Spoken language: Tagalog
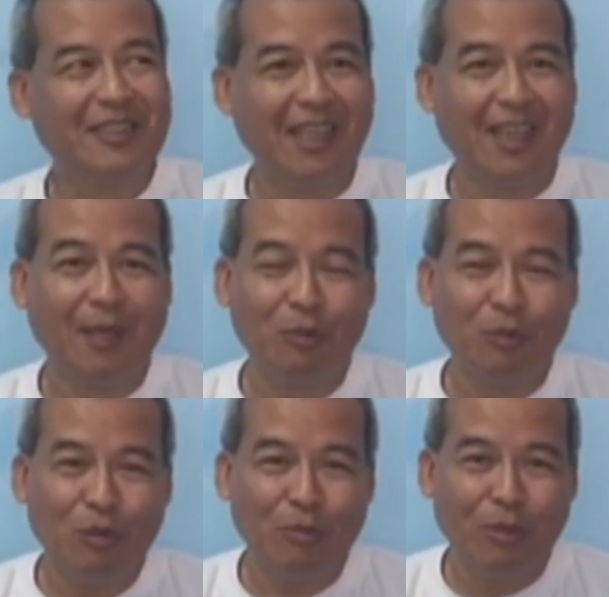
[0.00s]
Sa
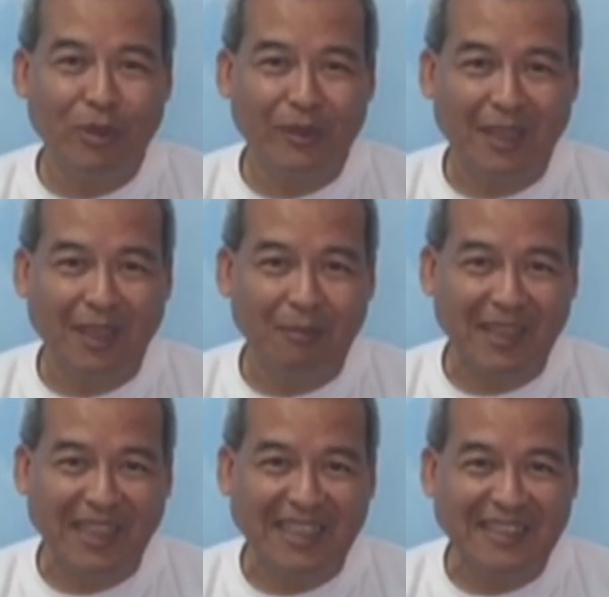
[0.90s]
mubo na
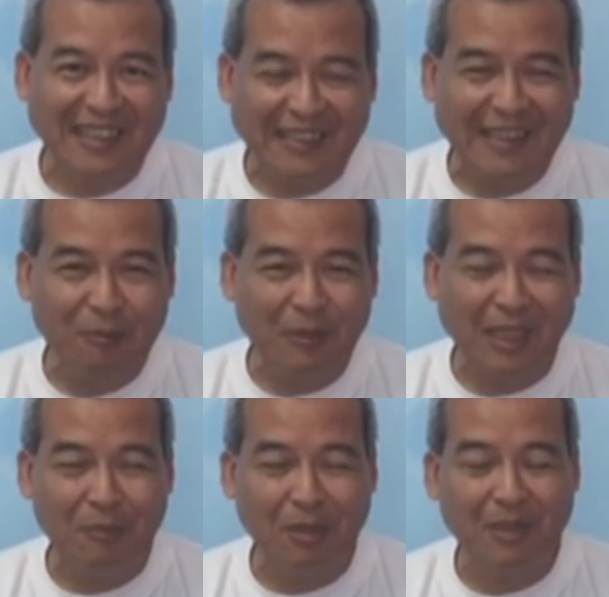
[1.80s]
Banana
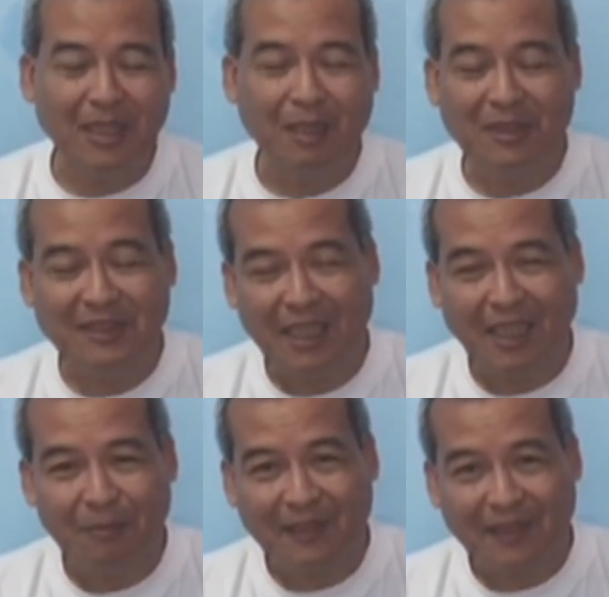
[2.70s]
Sunday, maraming maraming
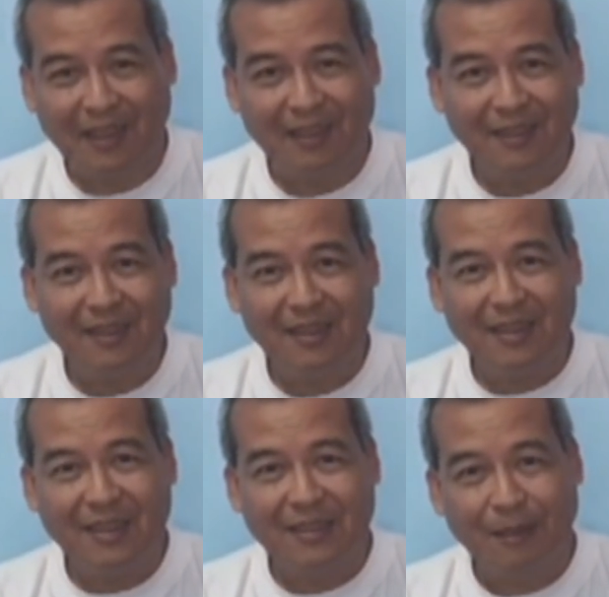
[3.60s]
salamat sa inyo
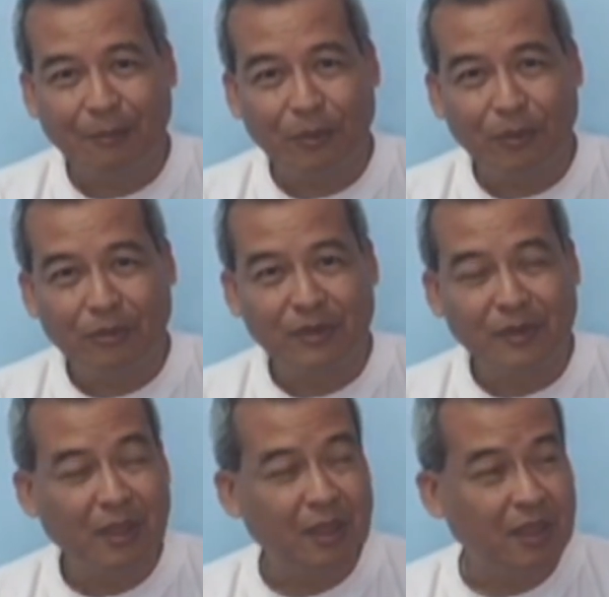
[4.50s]
sa buong
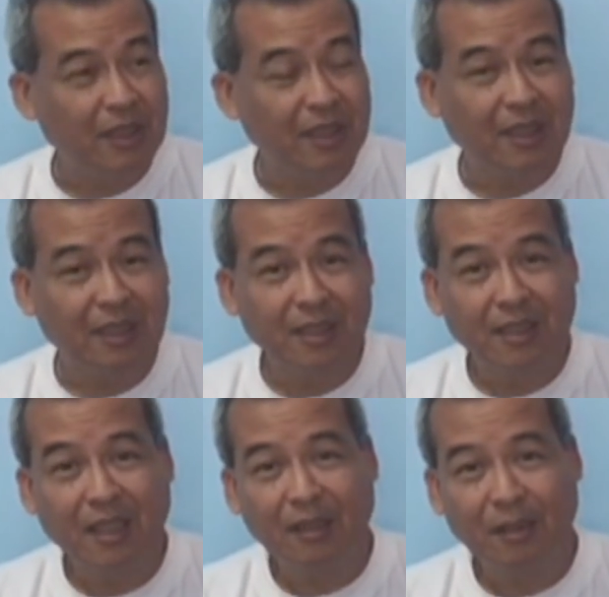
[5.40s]
mga ah,
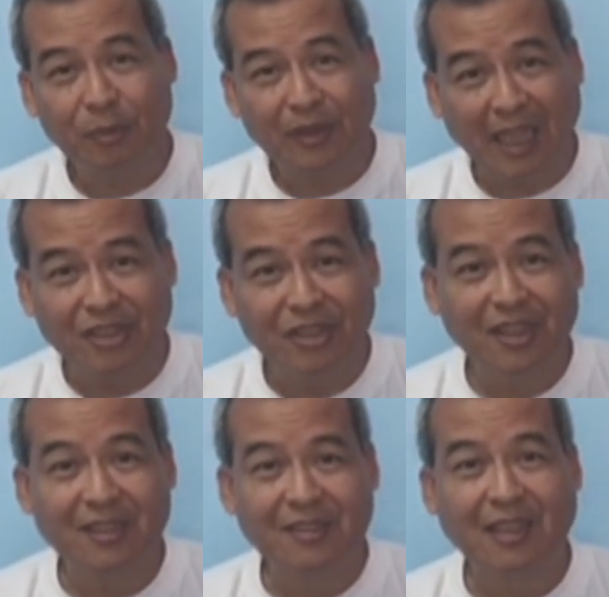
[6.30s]

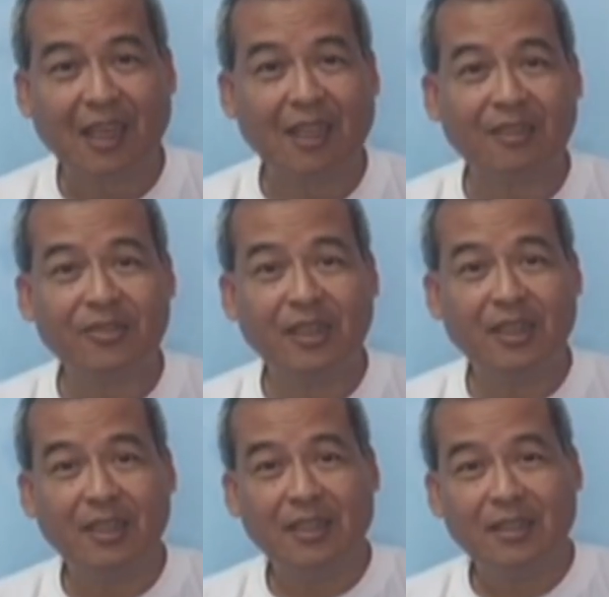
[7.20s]
production and staff,
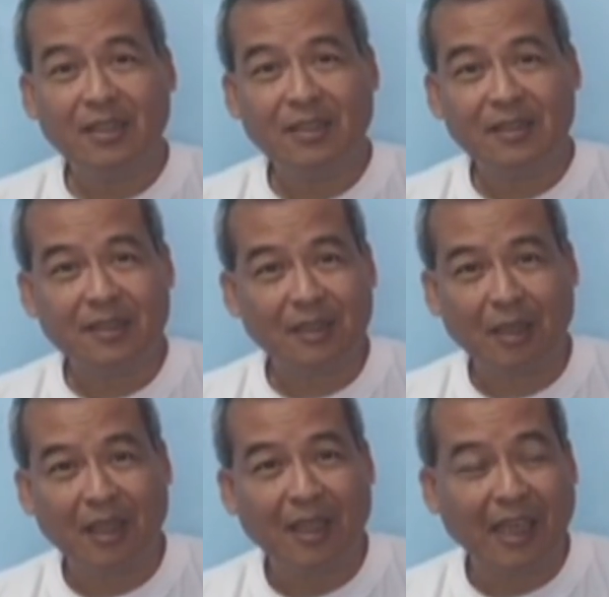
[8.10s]

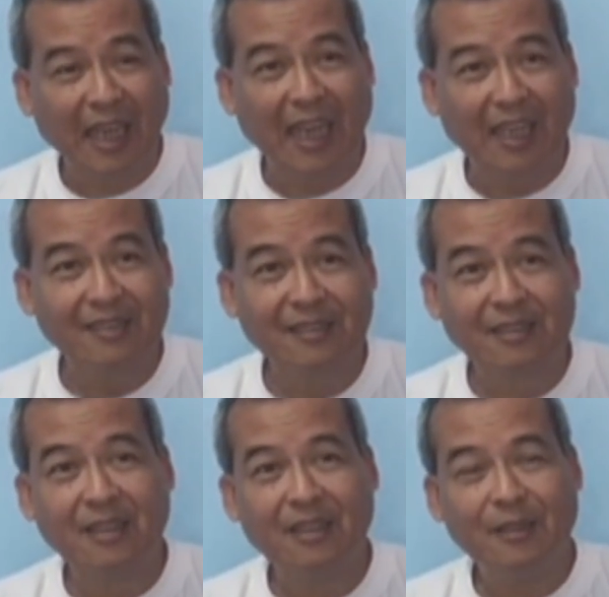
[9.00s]
sa
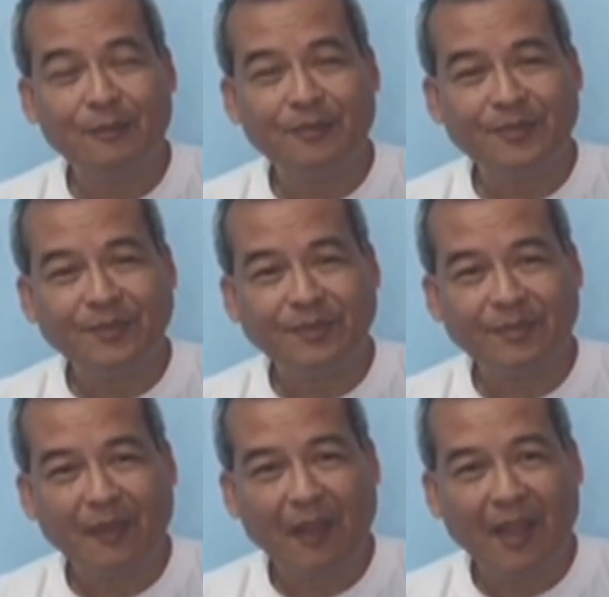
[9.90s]
cast,
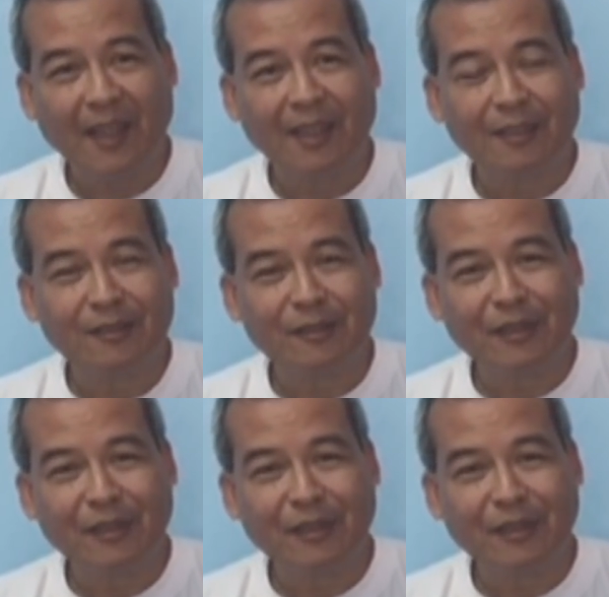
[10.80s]
at